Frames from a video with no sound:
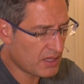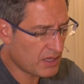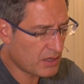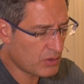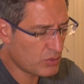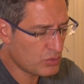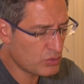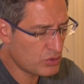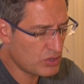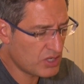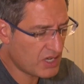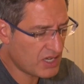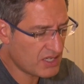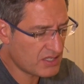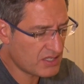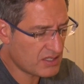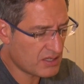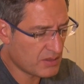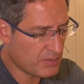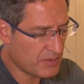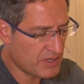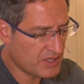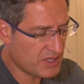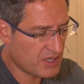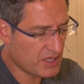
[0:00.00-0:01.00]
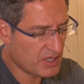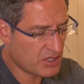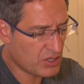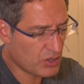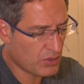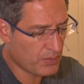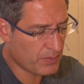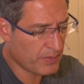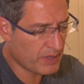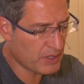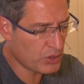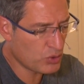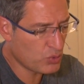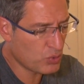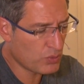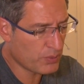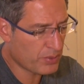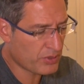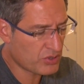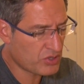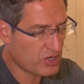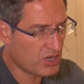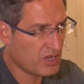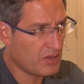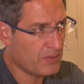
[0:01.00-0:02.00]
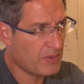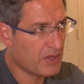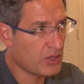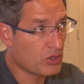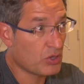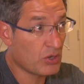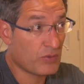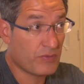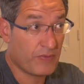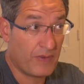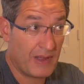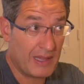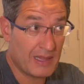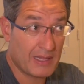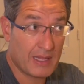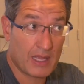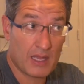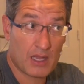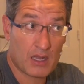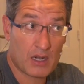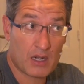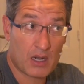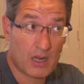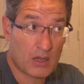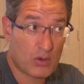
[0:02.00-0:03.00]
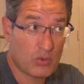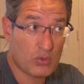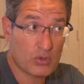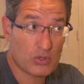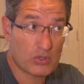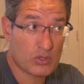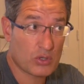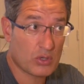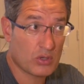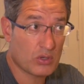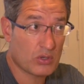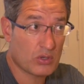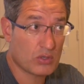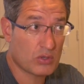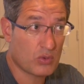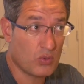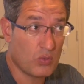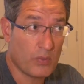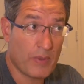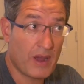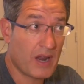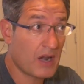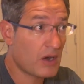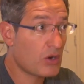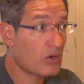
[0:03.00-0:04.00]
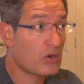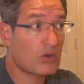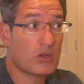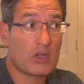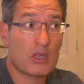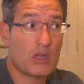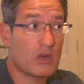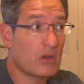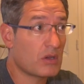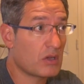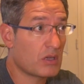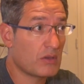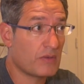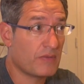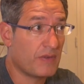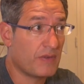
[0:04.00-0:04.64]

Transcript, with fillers: denuncias y me dice que hicieron 21 procedimientos. ¿Faltan recursos humanos lo que